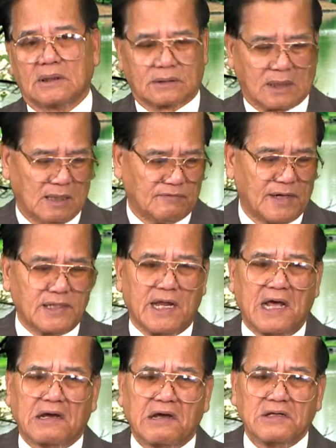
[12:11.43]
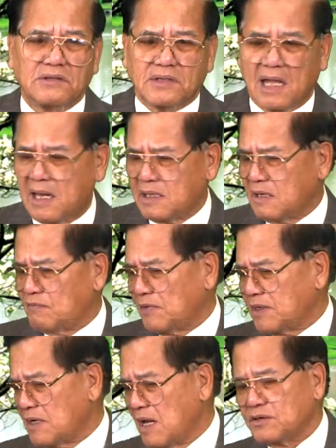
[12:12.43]
Từ vấn đề kinh tế đến
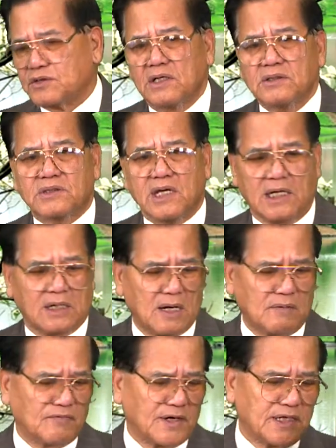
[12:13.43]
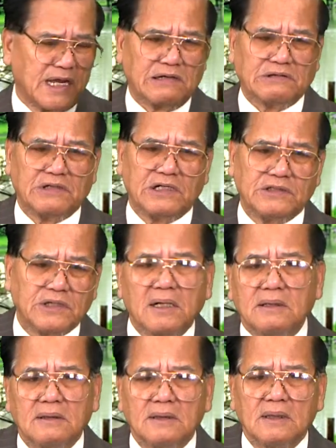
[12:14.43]
vấn đề chính trị đến vấn đề di
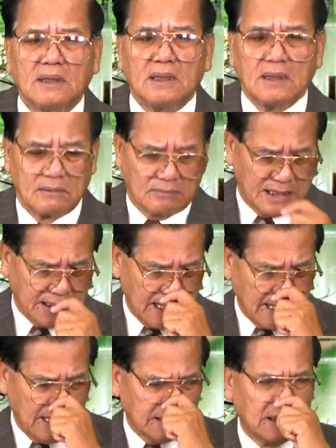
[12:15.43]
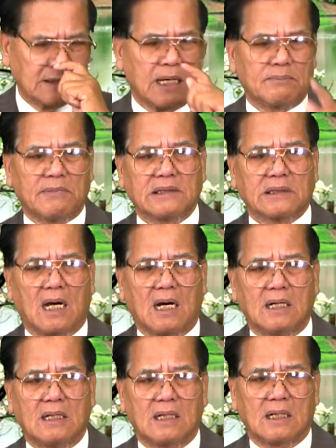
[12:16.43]
dân. Mà nhất là di dân bây giờ
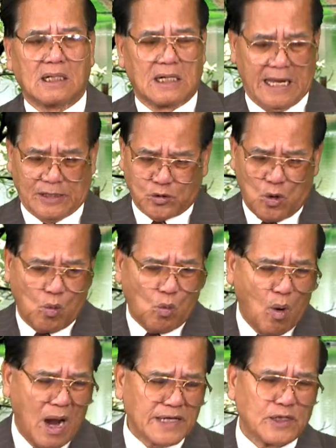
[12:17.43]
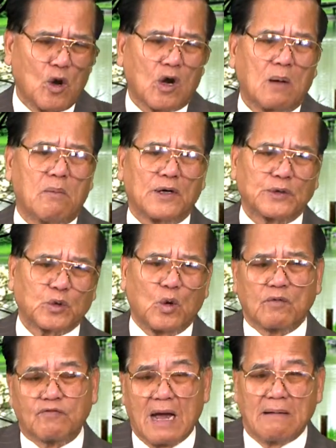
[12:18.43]
lại cho quá nhiều cái bọn tội
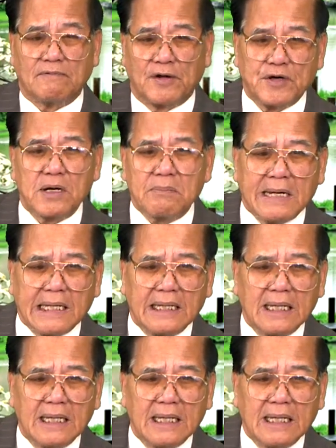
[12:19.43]
phạm vào nước Mỹ.